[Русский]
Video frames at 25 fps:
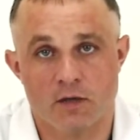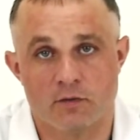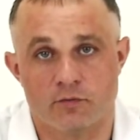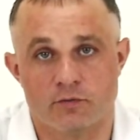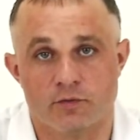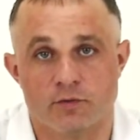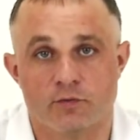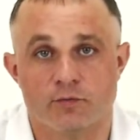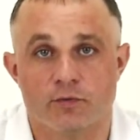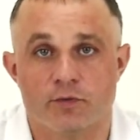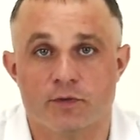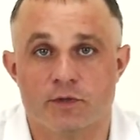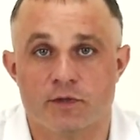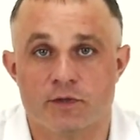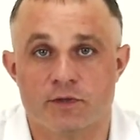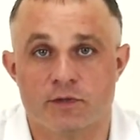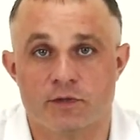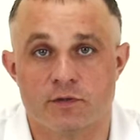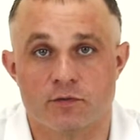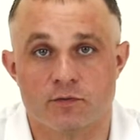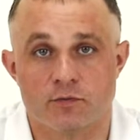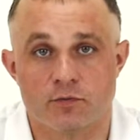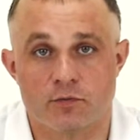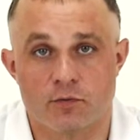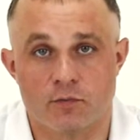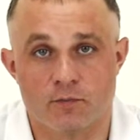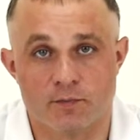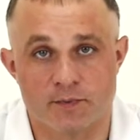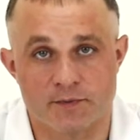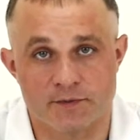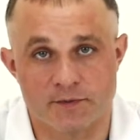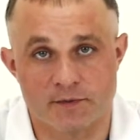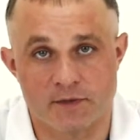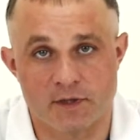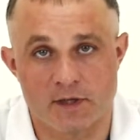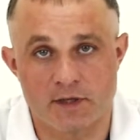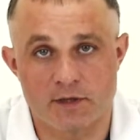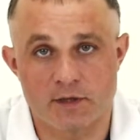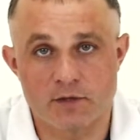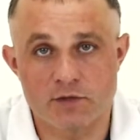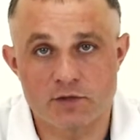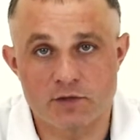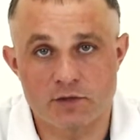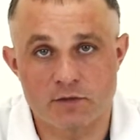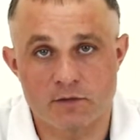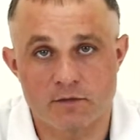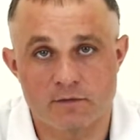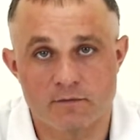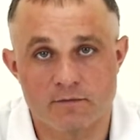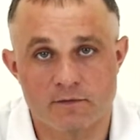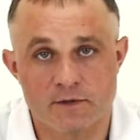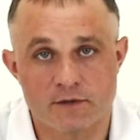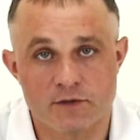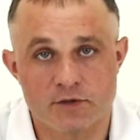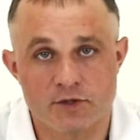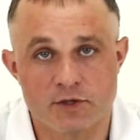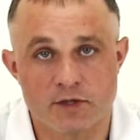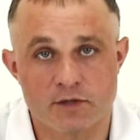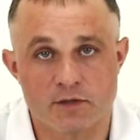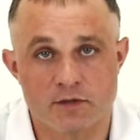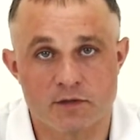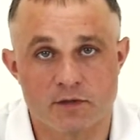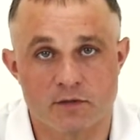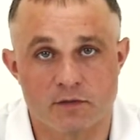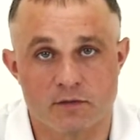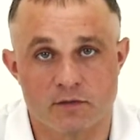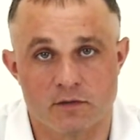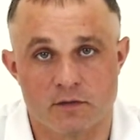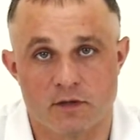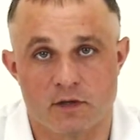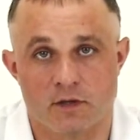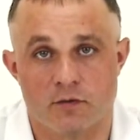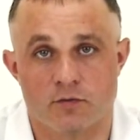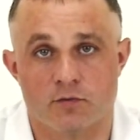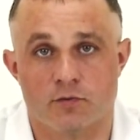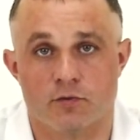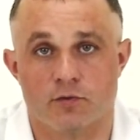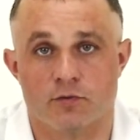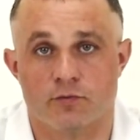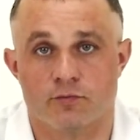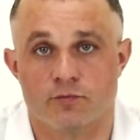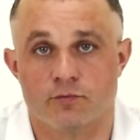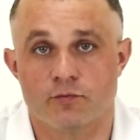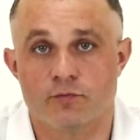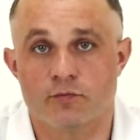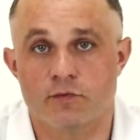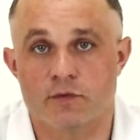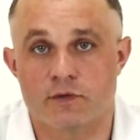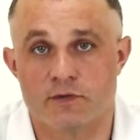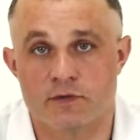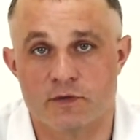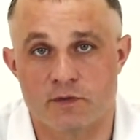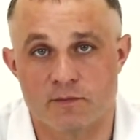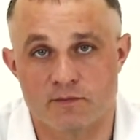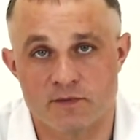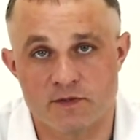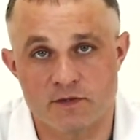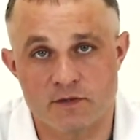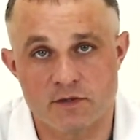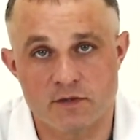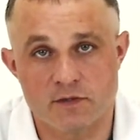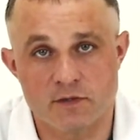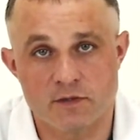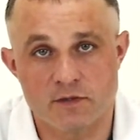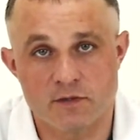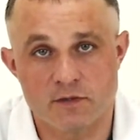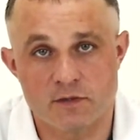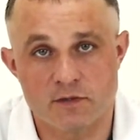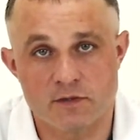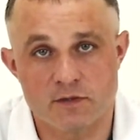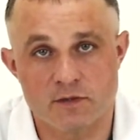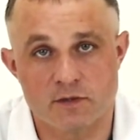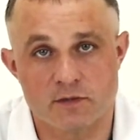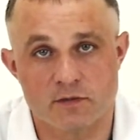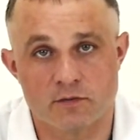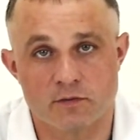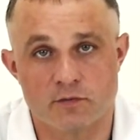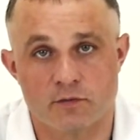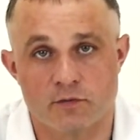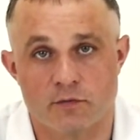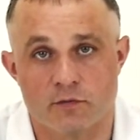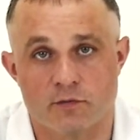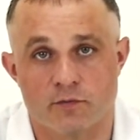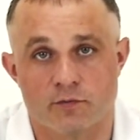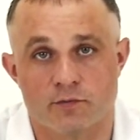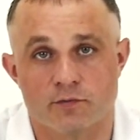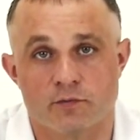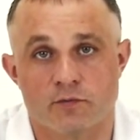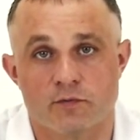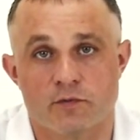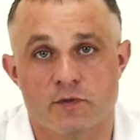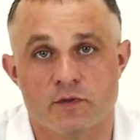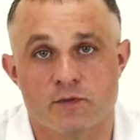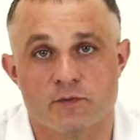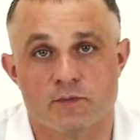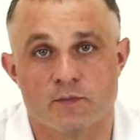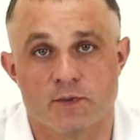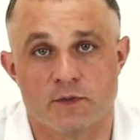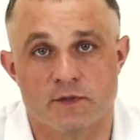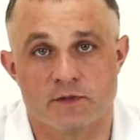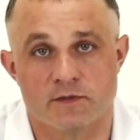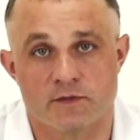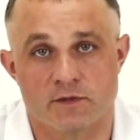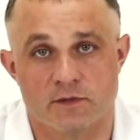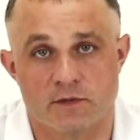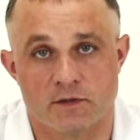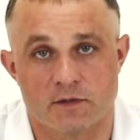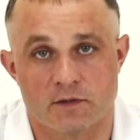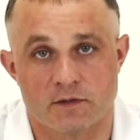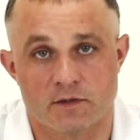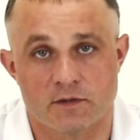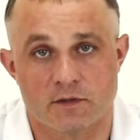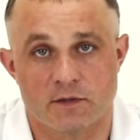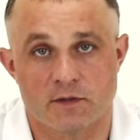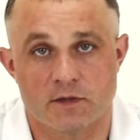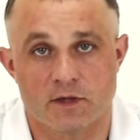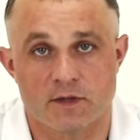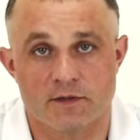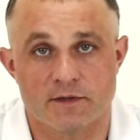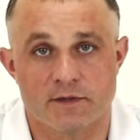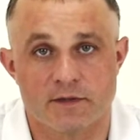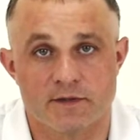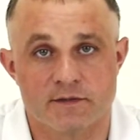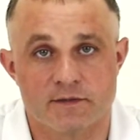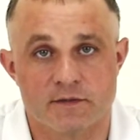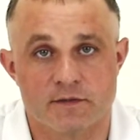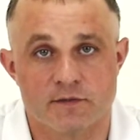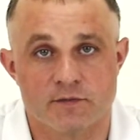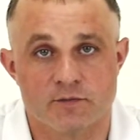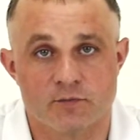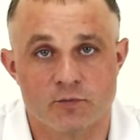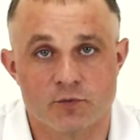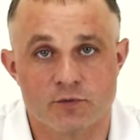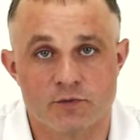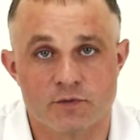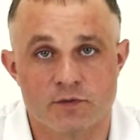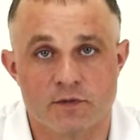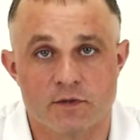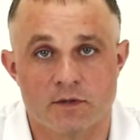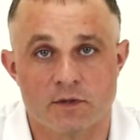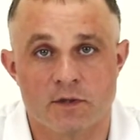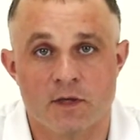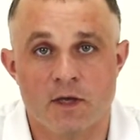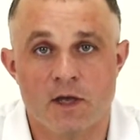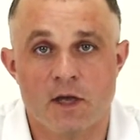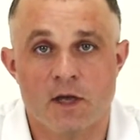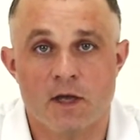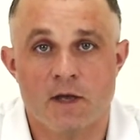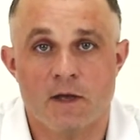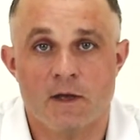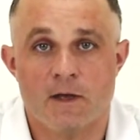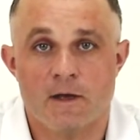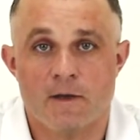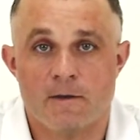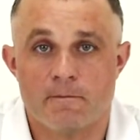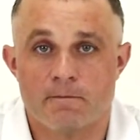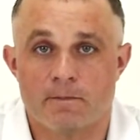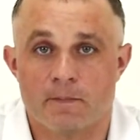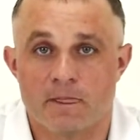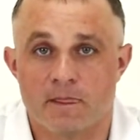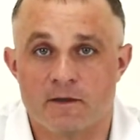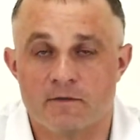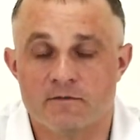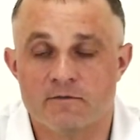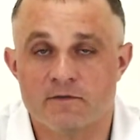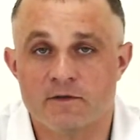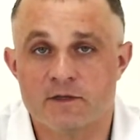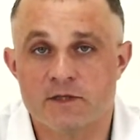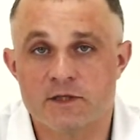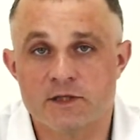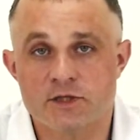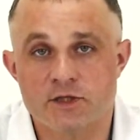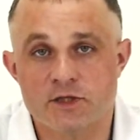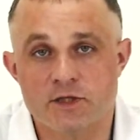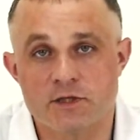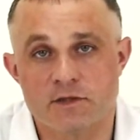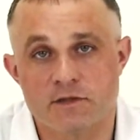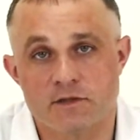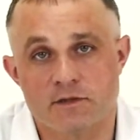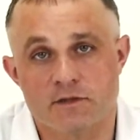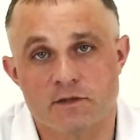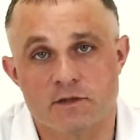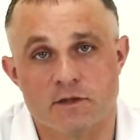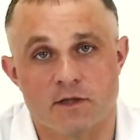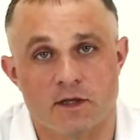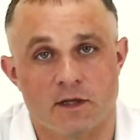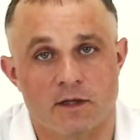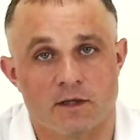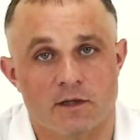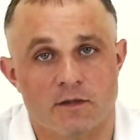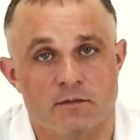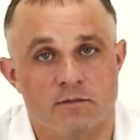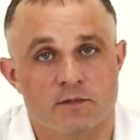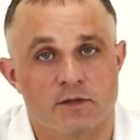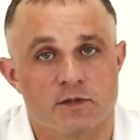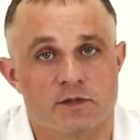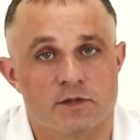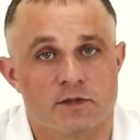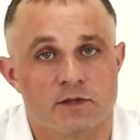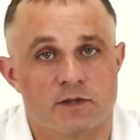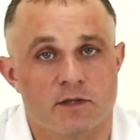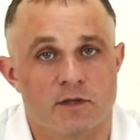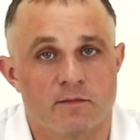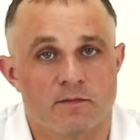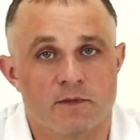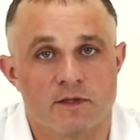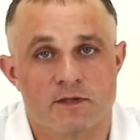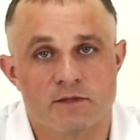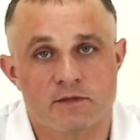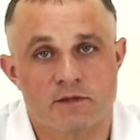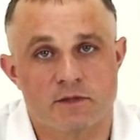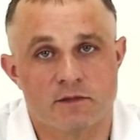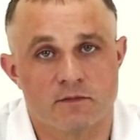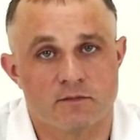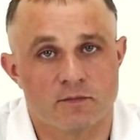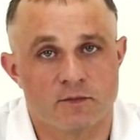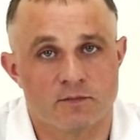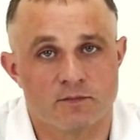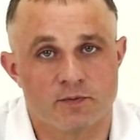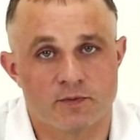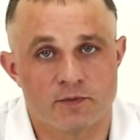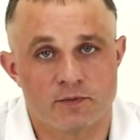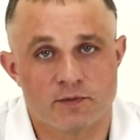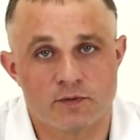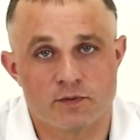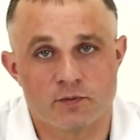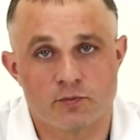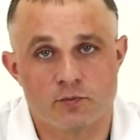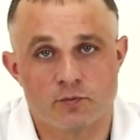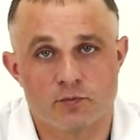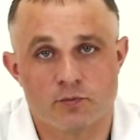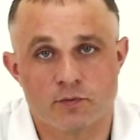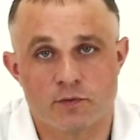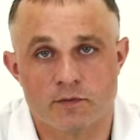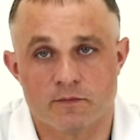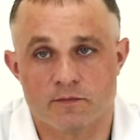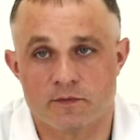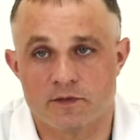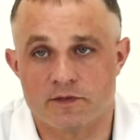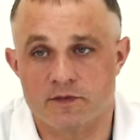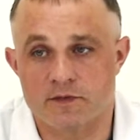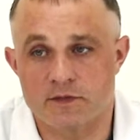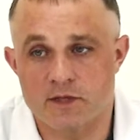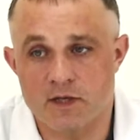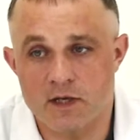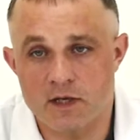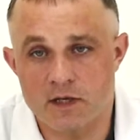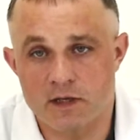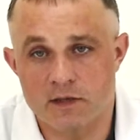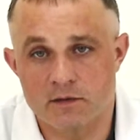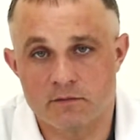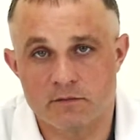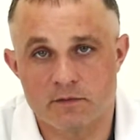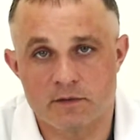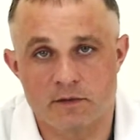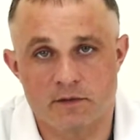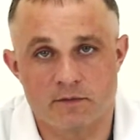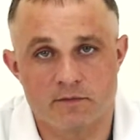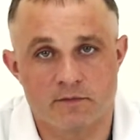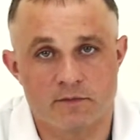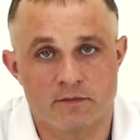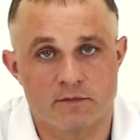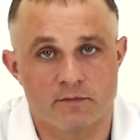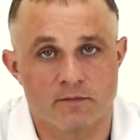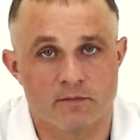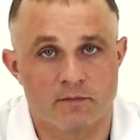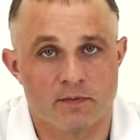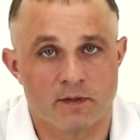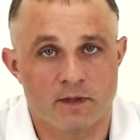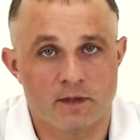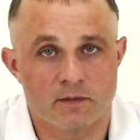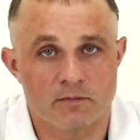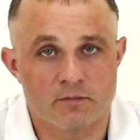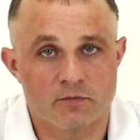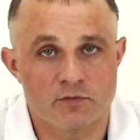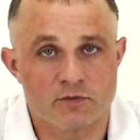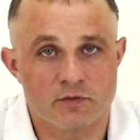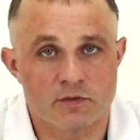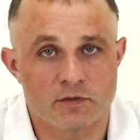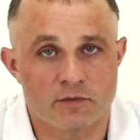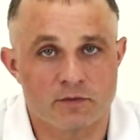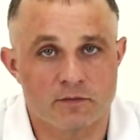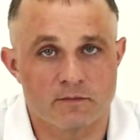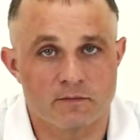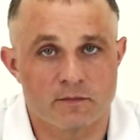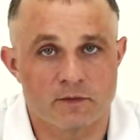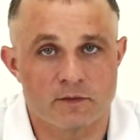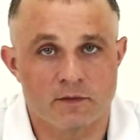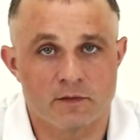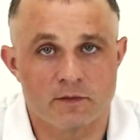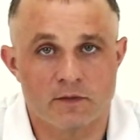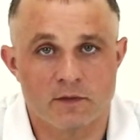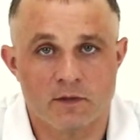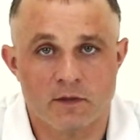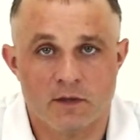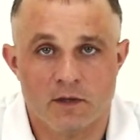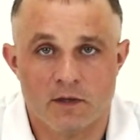у него есть синдром патологического влечения к алкоголю, у него есть абстинентный синдром, у него есть признаки деградации мозга, вылечить это какими-то шаманскими процедурами, заговорами, бабушками,